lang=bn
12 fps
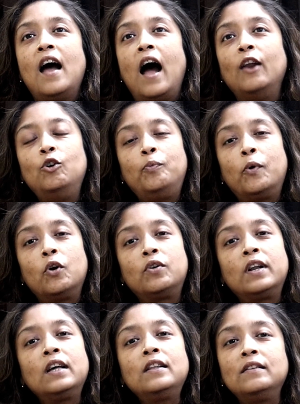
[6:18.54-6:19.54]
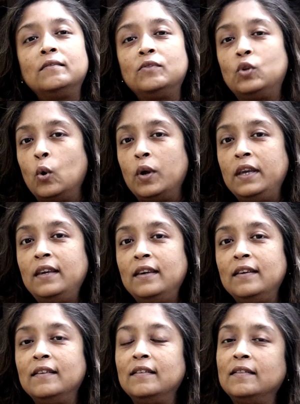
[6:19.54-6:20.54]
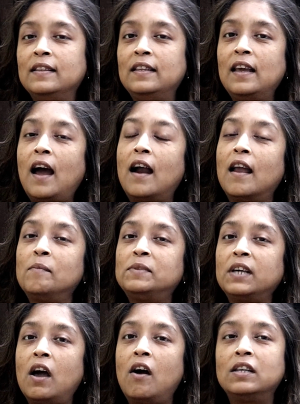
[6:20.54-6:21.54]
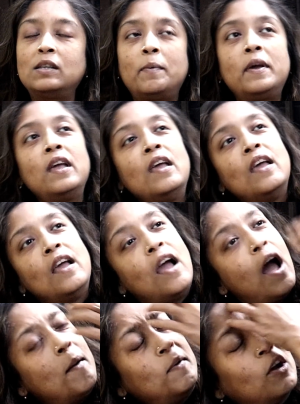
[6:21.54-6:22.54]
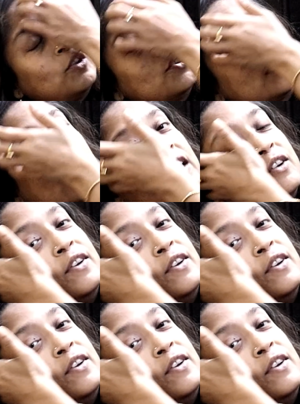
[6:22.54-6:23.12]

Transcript: আলুর পরোটা দই দিয়ে আরামসে খাওয়া হয়ে যাবে আমি হয়তো সাথে করে